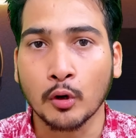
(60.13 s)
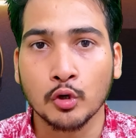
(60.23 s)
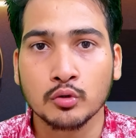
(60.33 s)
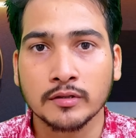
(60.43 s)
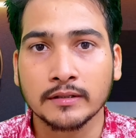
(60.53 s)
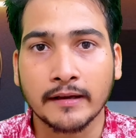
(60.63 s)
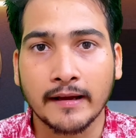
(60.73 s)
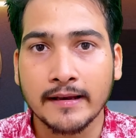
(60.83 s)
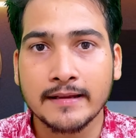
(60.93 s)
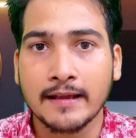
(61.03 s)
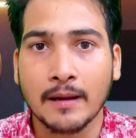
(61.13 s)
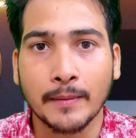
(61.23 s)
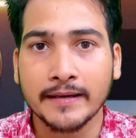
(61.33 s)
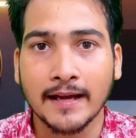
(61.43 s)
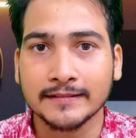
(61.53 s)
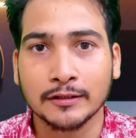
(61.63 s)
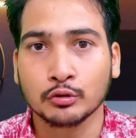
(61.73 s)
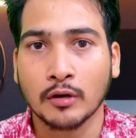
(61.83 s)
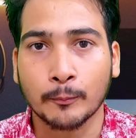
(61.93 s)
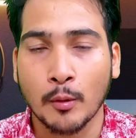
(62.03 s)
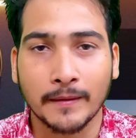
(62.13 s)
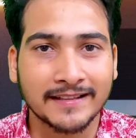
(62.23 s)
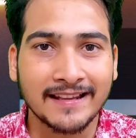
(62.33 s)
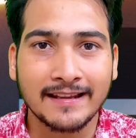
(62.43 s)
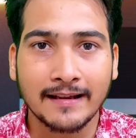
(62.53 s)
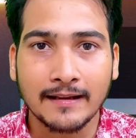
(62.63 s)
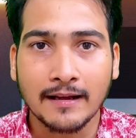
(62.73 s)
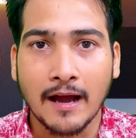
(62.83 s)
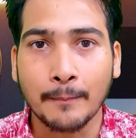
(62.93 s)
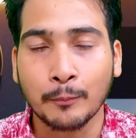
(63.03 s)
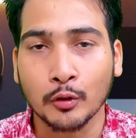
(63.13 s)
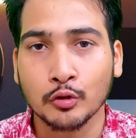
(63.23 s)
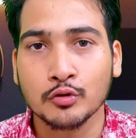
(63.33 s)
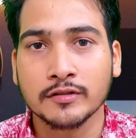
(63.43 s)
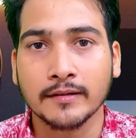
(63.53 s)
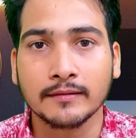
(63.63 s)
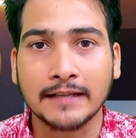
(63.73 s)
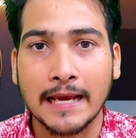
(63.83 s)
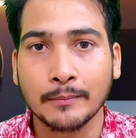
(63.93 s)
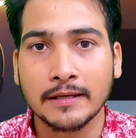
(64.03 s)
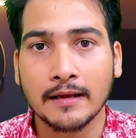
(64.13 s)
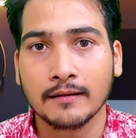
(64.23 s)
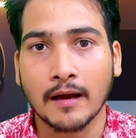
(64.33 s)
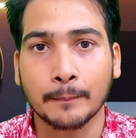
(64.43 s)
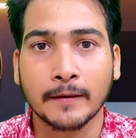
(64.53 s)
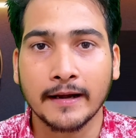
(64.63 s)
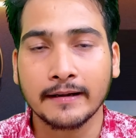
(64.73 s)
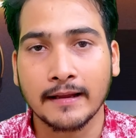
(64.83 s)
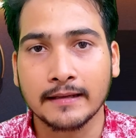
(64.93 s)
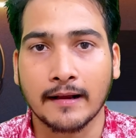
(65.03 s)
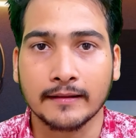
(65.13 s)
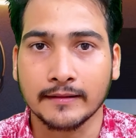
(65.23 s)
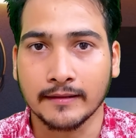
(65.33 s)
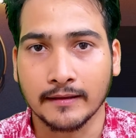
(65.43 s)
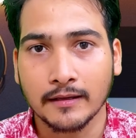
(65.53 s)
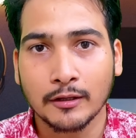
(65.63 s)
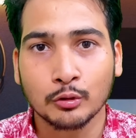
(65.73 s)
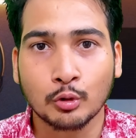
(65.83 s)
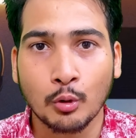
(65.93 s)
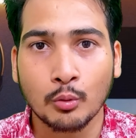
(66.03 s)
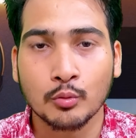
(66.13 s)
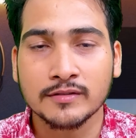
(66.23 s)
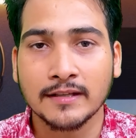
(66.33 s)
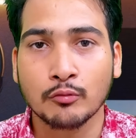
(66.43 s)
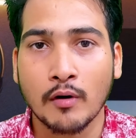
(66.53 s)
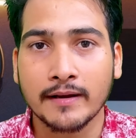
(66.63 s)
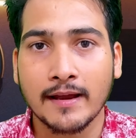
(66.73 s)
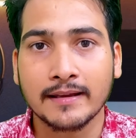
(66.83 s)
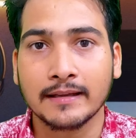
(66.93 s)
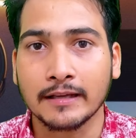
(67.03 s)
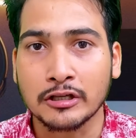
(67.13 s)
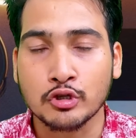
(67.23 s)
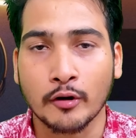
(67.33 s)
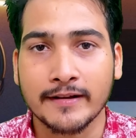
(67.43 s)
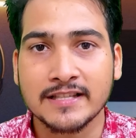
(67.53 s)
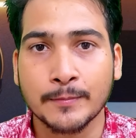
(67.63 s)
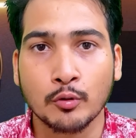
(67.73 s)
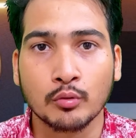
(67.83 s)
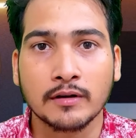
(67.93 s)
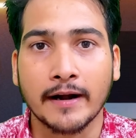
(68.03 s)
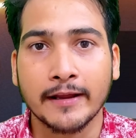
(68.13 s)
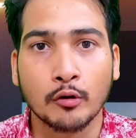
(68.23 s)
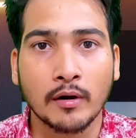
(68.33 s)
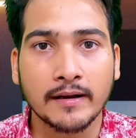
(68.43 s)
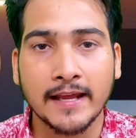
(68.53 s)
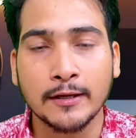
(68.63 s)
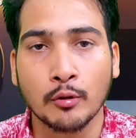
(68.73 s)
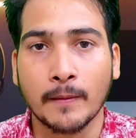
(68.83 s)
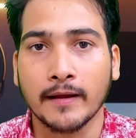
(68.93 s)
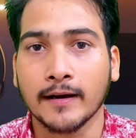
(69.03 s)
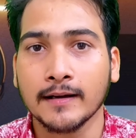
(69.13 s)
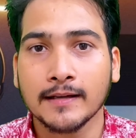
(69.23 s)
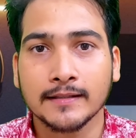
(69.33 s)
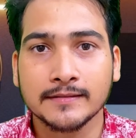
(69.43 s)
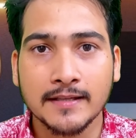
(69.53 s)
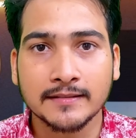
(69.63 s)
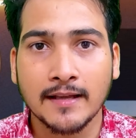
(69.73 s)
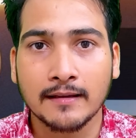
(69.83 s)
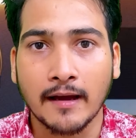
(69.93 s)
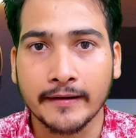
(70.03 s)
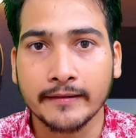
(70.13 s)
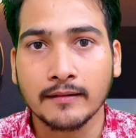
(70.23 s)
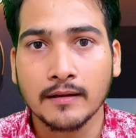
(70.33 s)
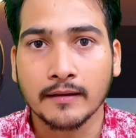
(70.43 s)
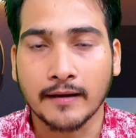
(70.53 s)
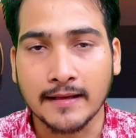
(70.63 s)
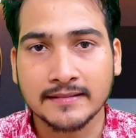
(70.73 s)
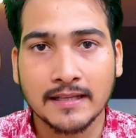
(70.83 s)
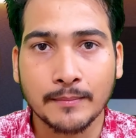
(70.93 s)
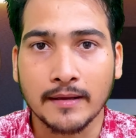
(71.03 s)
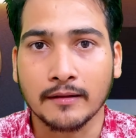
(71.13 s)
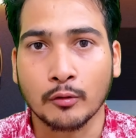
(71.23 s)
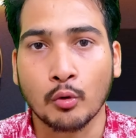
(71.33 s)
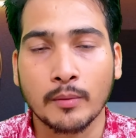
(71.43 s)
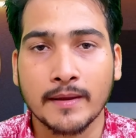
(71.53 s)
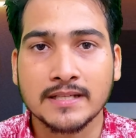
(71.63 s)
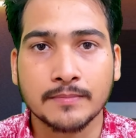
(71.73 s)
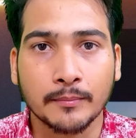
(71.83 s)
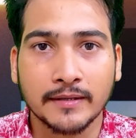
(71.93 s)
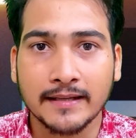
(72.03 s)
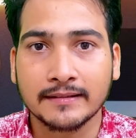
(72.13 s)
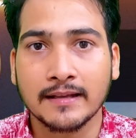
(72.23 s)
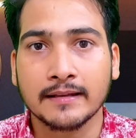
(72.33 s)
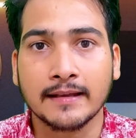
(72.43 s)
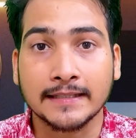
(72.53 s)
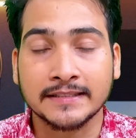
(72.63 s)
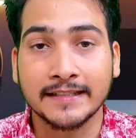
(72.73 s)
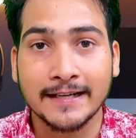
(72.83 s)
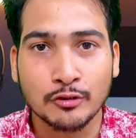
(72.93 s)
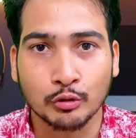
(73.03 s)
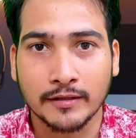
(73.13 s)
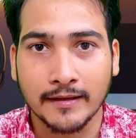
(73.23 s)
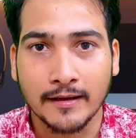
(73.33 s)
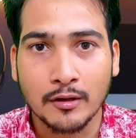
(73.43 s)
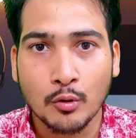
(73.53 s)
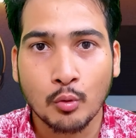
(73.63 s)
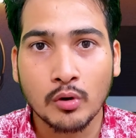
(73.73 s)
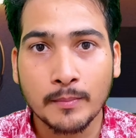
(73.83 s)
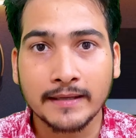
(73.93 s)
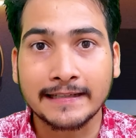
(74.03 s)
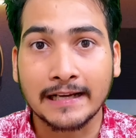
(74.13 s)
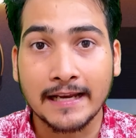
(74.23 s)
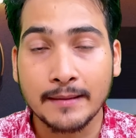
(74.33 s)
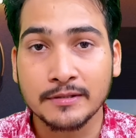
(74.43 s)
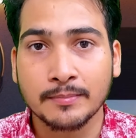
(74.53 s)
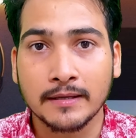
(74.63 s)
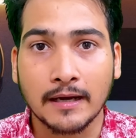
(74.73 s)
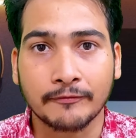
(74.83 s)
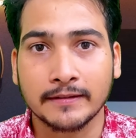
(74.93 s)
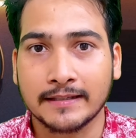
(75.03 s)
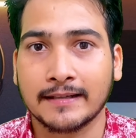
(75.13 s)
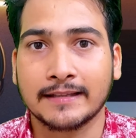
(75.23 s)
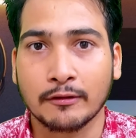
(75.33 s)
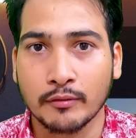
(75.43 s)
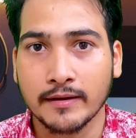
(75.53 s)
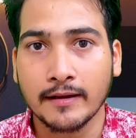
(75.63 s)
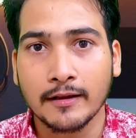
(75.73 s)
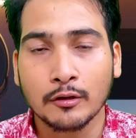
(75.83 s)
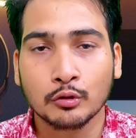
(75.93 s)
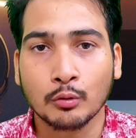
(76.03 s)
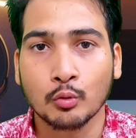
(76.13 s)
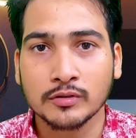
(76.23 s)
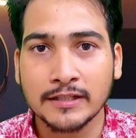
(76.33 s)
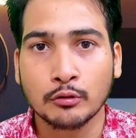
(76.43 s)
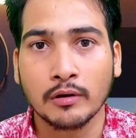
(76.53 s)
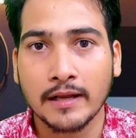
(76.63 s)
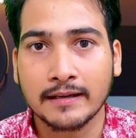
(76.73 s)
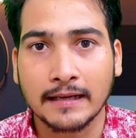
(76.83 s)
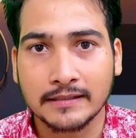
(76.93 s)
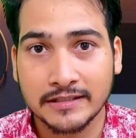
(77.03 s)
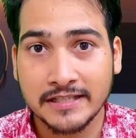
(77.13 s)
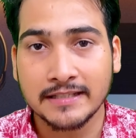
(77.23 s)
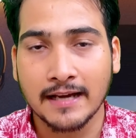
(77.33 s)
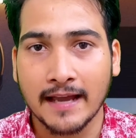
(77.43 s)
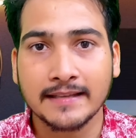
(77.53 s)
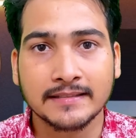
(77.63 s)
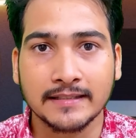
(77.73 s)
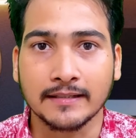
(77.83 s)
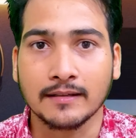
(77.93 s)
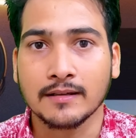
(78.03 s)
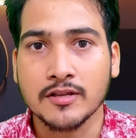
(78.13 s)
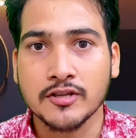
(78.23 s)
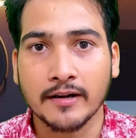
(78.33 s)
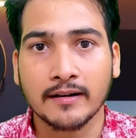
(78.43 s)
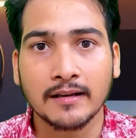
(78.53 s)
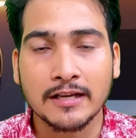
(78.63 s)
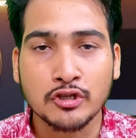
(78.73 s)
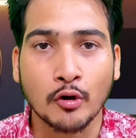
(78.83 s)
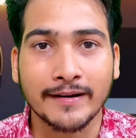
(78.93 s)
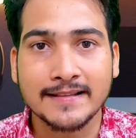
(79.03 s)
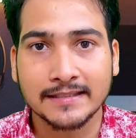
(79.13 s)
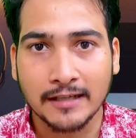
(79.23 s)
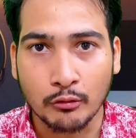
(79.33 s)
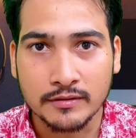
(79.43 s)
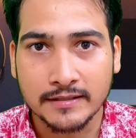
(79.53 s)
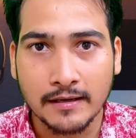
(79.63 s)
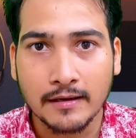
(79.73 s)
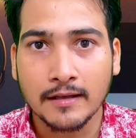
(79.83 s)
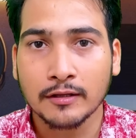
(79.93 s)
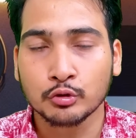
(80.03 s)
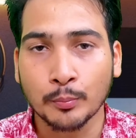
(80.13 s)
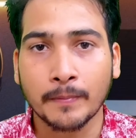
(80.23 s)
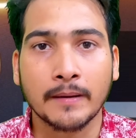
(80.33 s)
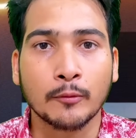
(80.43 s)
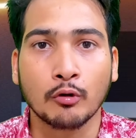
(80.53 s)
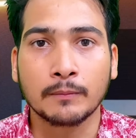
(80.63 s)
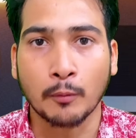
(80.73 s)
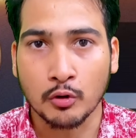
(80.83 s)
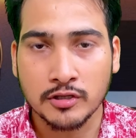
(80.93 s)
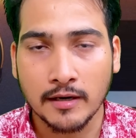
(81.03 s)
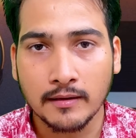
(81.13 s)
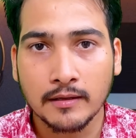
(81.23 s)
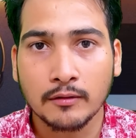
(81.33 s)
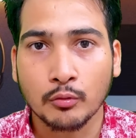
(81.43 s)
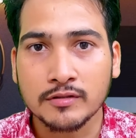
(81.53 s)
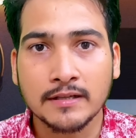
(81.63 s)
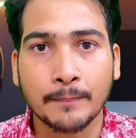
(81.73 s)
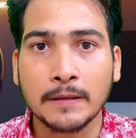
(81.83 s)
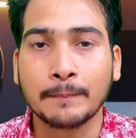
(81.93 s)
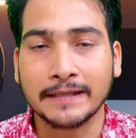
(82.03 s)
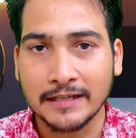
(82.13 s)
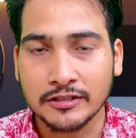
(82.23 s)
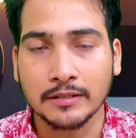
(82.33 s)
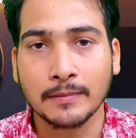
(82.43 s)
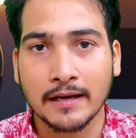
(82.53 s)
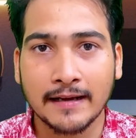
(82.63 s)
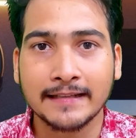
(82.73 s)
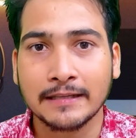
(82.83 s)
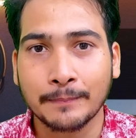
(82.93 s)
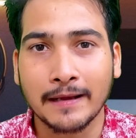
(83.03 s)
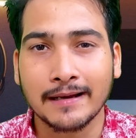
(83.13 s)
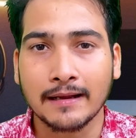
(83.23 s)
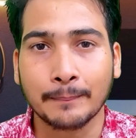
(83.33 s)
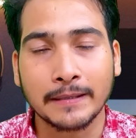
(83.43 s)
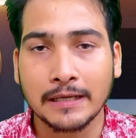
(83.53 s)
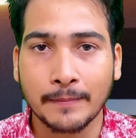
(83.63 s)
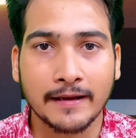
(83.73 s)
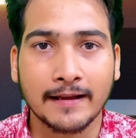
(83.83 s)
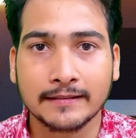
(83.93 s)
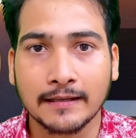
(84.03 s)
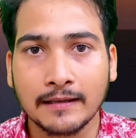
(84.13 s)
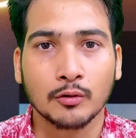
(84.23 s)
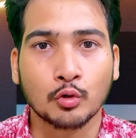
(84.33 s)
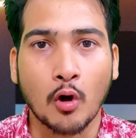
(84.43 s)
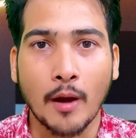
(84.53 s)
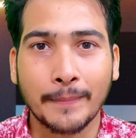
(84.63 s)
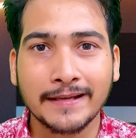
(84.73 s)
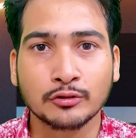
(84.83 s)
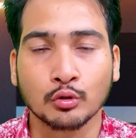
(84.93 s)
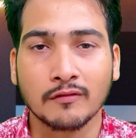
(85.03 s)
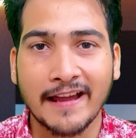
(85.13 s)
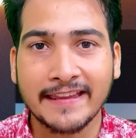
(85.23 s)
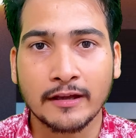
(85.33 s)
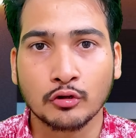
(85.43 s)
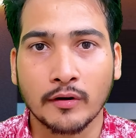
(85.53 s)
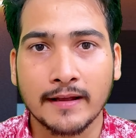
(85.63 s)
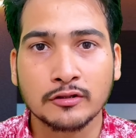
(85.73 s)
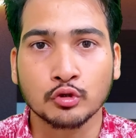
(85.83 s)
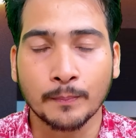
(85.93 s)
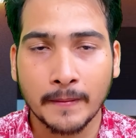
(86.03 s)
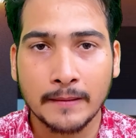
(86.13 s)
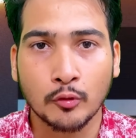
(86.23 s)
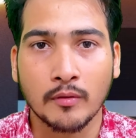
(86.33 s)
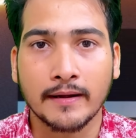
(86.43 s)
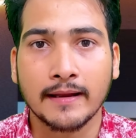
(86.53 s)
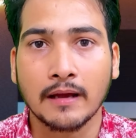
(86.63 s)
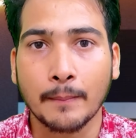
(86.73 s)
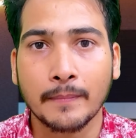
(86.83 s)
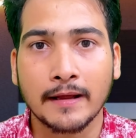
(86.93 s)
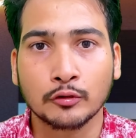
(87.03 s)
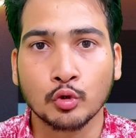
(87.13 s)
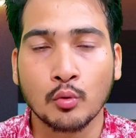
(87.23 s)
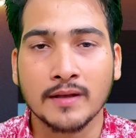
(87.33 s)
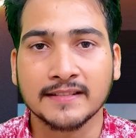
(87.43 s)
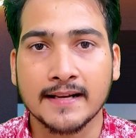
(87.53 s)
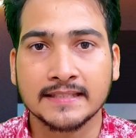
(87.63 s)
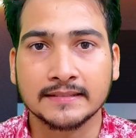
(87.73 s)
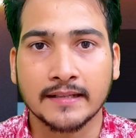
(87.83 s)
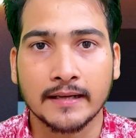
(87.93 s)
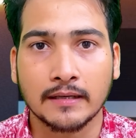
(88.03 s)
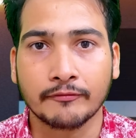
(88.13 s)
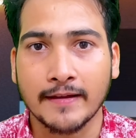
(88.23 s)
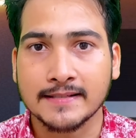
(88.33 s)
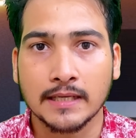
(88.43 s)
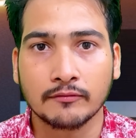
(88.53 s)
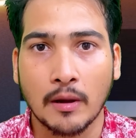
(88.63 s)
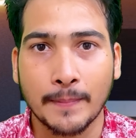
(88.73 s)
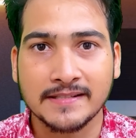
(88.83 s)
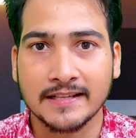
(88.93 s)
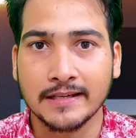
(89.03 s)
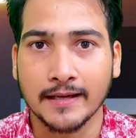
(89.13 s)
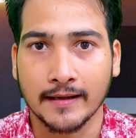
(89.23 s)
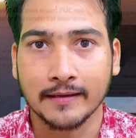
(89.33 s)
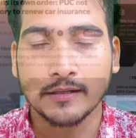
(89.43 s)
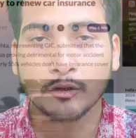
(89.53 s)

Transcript: पॉल्यूशन कराने की हमारी आदत तो आपको पता ही है हम पॉल्यूशन टाइमली अपग्रेड नहीं कराते हैं तो उससे हुआ क्या कि इंश्योरेंस भी उन गाड़ियों का नहीं हो पाया जिसके कारण रास्ते में रोड में जब हम देखते हैं कि एक्सीडेंट्स होते हैं उनमें क्लेम्स में काफ़ी दिक्कतें हुई हैं तो उसी को लेकर जीआईसी जनरल इंश्योरेंस काउंसिल सुप्रीम कोर्ट पहुंचा उसने अपनी पिटीशन भी लगाई थी पहले अपील पे गया था तो अभी सुनवाई के दौरान सुप्रीम कोर्ट ने अपना 2017 का फैसला वापस ले लिया है